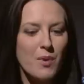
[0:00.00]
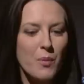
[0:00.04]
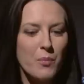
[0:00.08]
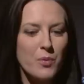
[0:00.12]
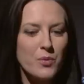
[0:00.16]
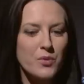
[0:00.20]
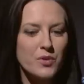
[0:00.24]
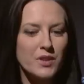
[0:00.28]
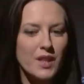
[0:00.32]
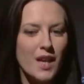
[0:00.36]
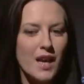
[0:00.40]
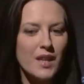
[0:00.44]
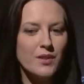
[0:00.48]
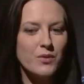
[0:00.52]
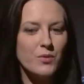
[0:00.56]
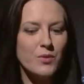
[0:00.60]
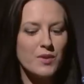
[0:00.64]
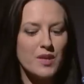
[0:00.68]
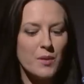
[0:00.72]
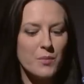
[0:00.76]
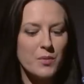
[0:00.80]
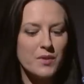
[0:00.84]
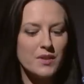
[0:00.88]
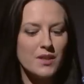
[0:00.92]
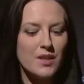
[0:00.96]
oprócz teatru
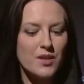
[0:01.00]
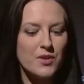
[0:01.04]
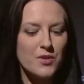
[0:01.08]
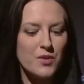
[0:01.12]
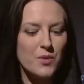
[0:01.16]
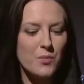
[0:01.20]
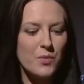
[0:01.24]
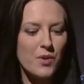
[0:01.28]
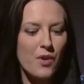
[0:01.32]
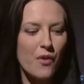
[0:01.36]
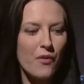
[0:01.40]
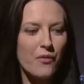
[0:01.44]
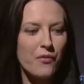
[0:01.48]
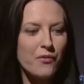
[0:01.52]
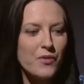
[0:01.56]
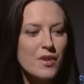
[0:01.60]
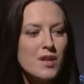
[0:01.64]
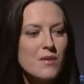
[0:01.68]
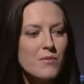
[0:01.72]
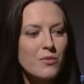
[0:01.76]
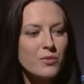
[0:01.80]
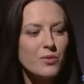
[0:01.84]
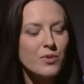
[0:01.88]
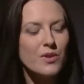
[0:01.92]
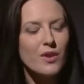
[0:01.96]
zapytać Ciebie o
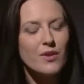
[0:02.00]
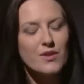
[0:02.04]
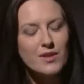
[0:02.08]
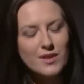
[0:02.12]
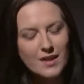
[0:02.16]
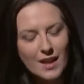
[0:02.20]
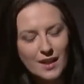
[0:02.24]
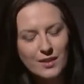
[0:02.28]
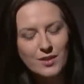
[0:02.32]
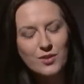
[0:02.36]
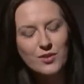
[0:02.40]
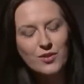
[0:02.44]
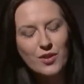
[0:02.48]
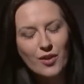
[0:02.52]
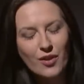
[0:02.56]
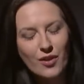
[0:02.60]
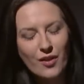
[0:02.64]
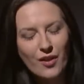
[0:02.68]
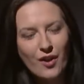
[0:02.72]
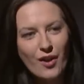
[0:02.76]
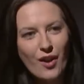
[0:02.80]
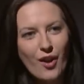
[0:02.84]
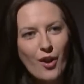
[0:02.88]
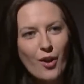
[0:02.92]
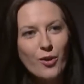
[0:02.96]
film, który ostatnio,
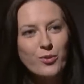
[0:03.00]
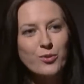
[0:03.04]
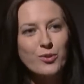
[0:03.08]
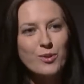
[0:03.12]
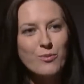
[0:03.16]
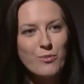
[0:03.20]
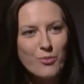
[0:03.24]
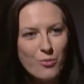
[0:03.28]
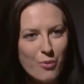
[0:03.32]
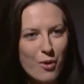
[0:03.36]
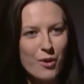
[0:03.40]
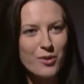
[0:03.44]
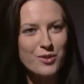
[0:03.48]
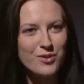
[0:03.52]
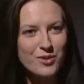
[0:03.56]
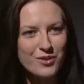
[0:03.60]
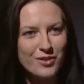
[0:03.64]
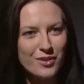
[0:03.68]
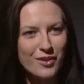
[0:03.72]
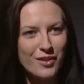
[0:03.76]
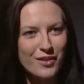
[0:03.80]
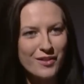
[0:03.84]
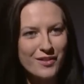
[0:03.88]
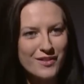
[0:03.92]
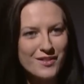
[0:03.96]
o którym
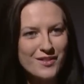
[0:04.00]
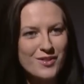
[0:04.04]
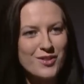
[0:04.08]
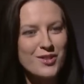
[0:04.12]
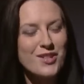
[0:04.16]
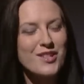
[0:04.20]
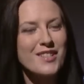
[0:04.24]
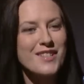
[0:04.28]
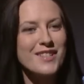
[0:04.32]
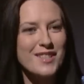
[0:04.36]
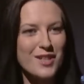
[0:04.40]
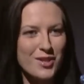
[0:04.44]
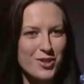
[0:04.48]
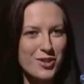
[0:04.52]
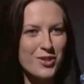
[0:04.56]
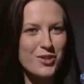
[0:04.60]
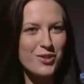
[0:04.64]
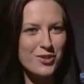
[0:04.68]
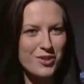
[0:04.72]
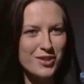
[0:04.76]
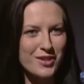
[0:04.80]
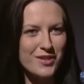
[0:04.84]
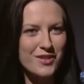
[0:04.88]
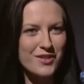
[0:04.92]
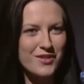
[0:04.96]
głośno, czyli Chce się
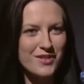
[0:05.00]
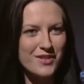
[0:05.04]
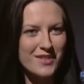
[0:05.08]
żyć.